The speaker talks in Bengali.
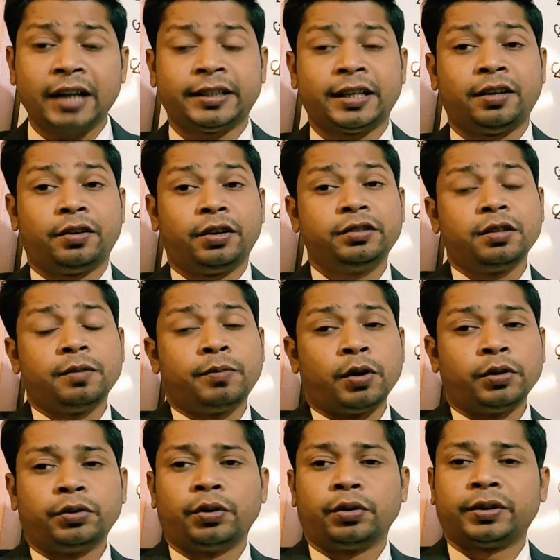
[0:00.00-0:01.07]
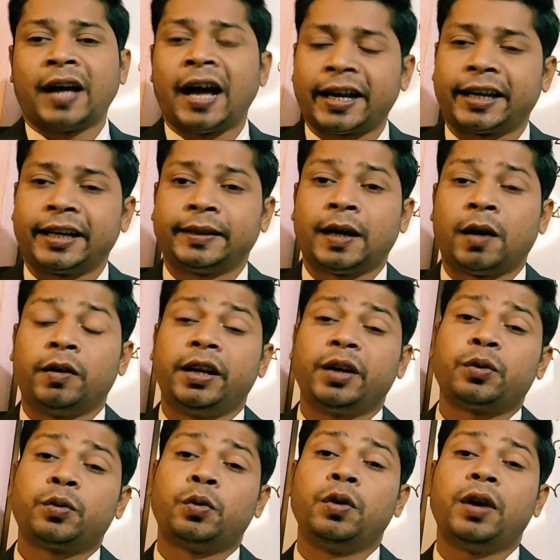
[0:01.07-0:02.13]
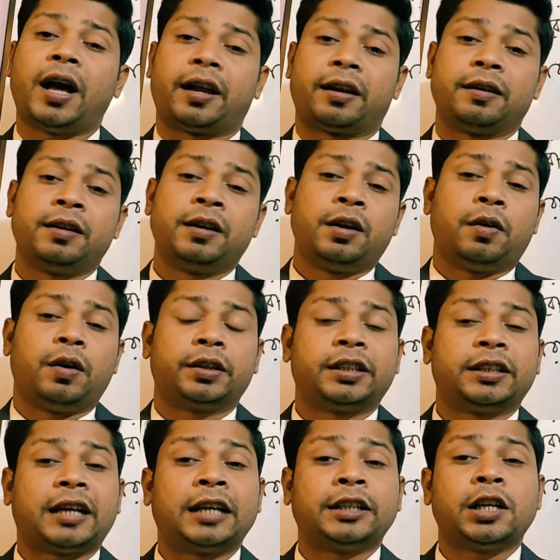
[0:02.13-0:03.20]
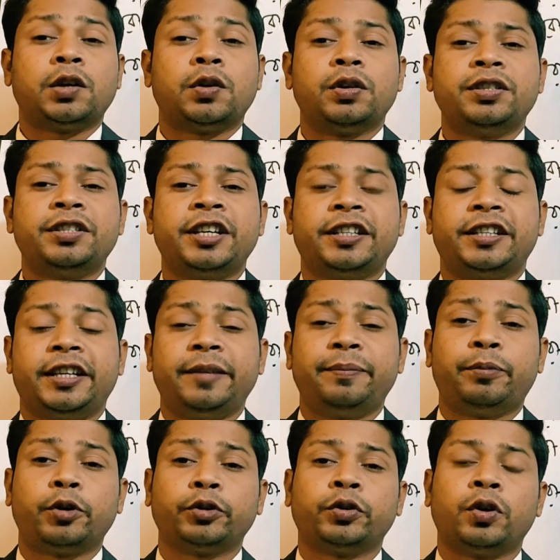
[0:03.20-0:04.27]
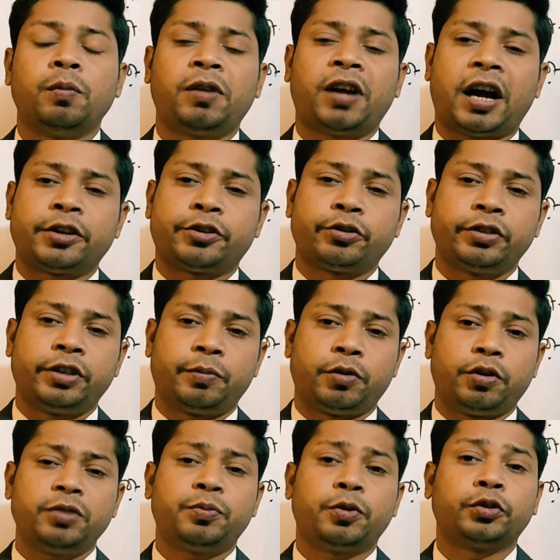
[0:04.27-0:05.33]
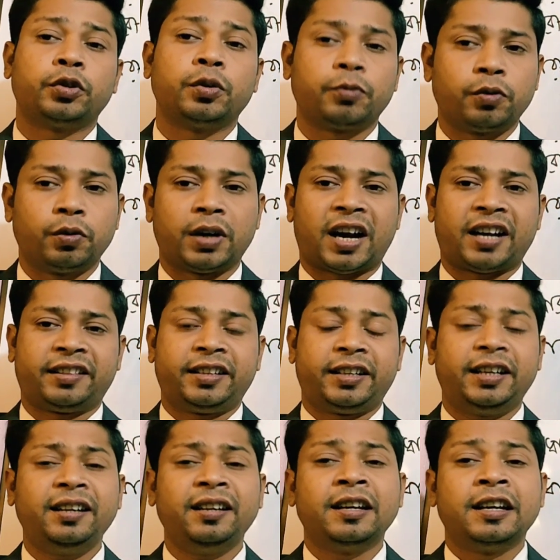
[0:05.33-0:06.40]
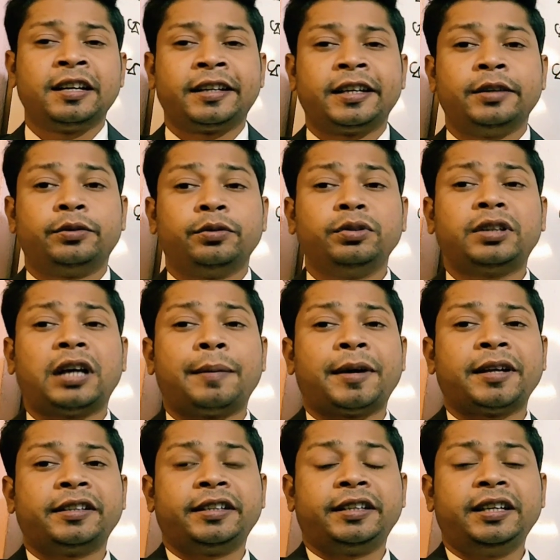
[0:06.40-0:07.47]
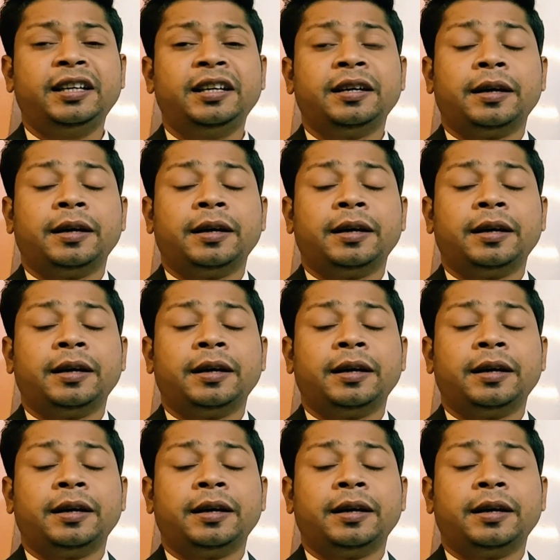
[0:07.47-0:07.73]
আদালত বন্ধ থাকে তাহলে খোলার অর্থাৎ আদালত যেদিন প্রথম কার্য দিবস প্রথম খোলার দিন কিন্তু তামাদি